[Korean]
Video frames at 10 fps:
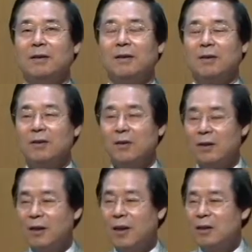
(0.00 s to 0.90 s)
그런데
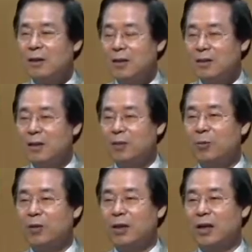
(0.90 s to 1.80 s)
영안이 열려서 이렇게
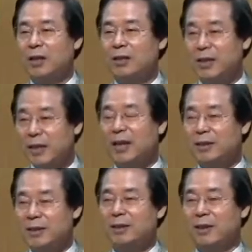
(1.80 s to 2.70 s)
보니까 신기가
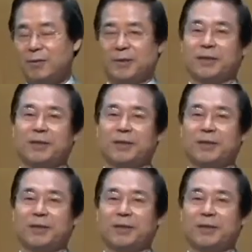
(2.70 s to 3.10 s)
있었는가 봐, 이렇게.